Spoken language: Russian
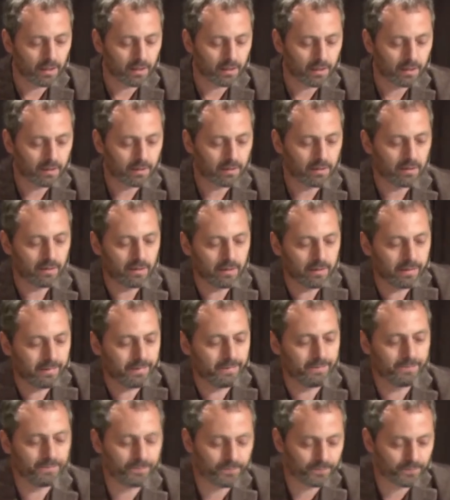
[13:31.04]

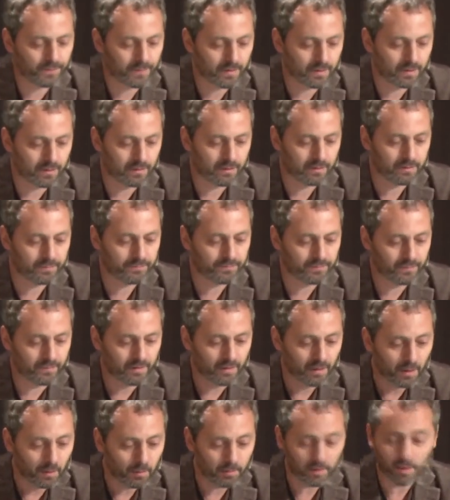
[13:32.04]
Я э,
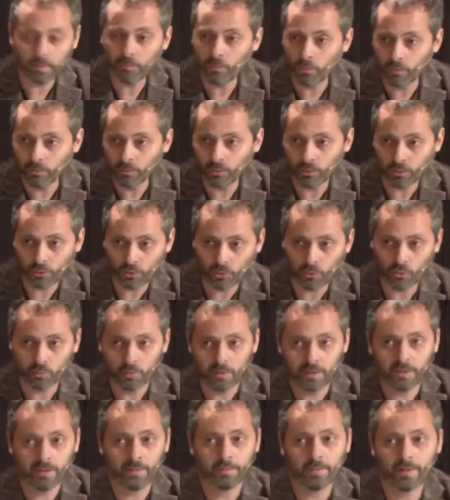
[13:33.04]
напомню, что у
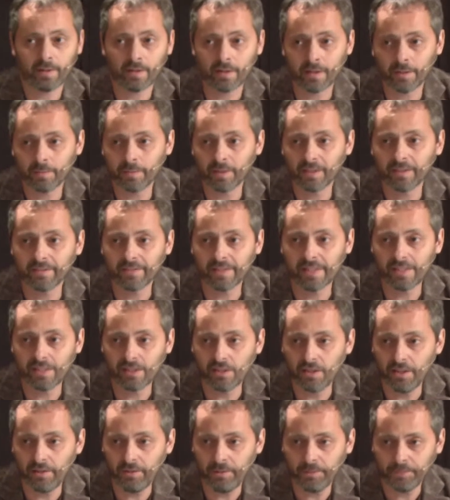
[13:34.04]
меня программа
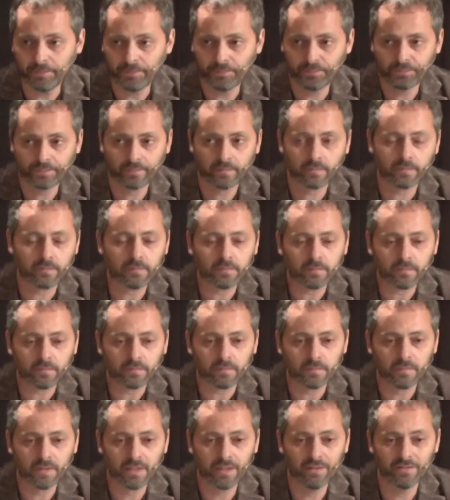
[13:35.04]
новостей.
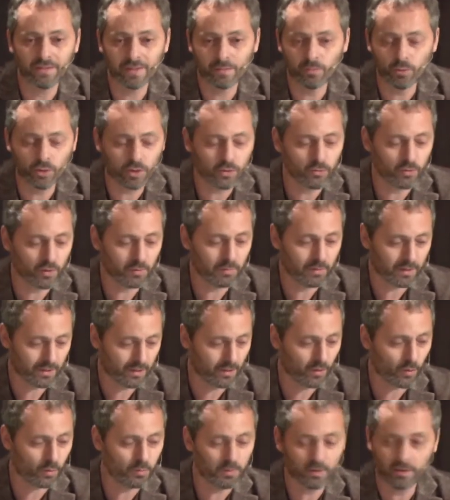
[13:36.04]
И, возможно, у тебя,
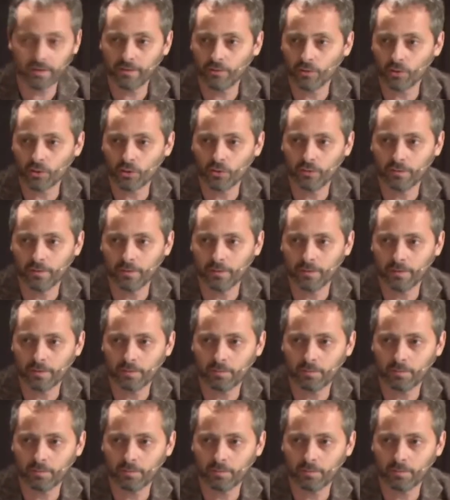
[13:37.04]
кроме того, что вы